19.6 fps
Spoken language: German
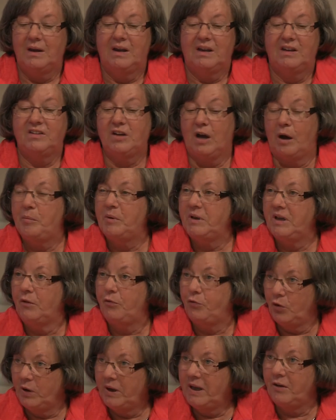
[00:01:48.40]
Ich habe ja
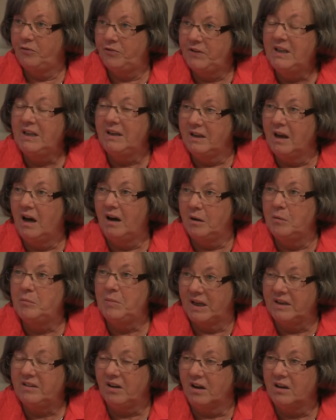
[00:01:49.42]
vorher viele Jahre im
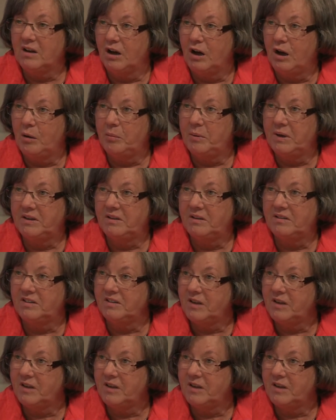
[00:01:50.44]
Landtag gearbeitet.